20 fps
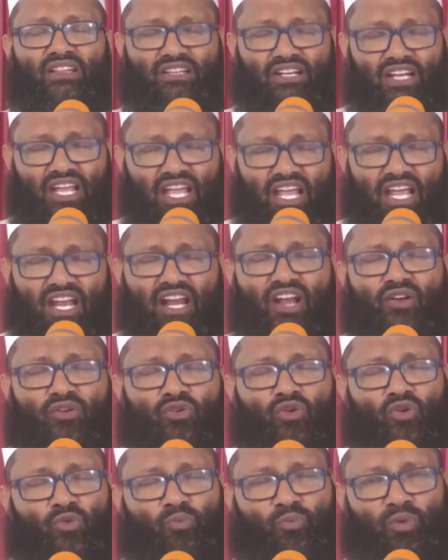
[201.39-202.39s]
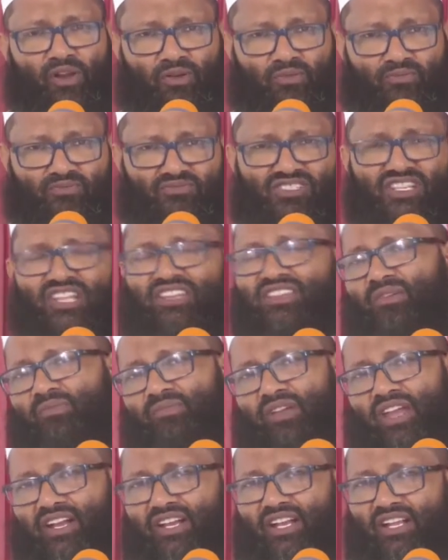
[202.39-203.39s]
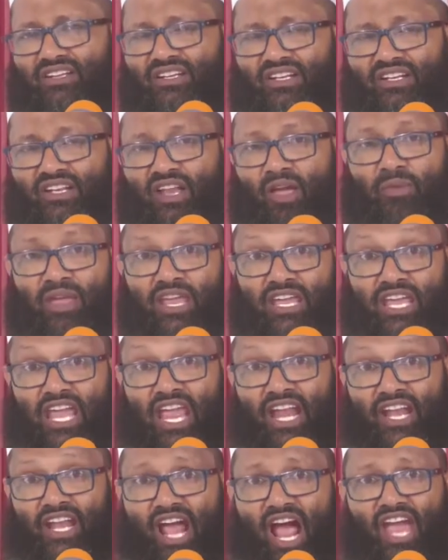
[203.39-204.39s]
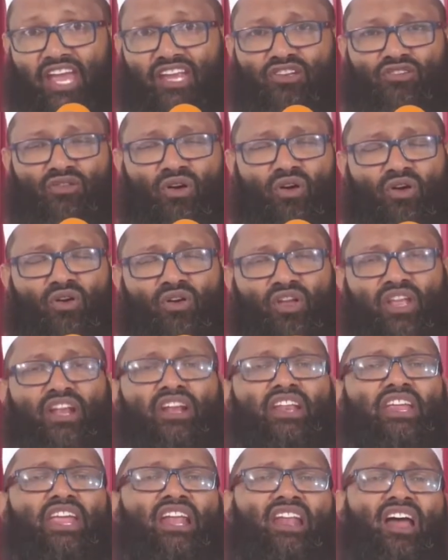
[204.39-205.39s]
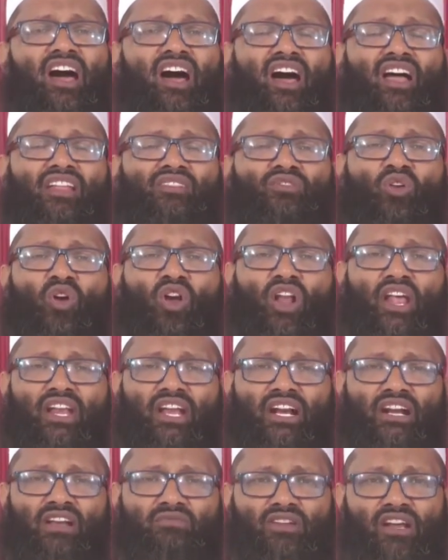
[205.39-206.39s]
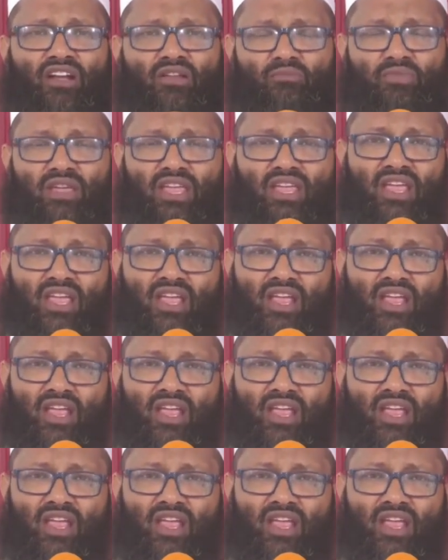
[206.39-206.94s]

திடீரென்று ஒரு பெரும் சத்தம் கேட்டது நபிக்கு என்ன ஆயிற்றோ என்று எல்லா தோழர்களும் எழும்பி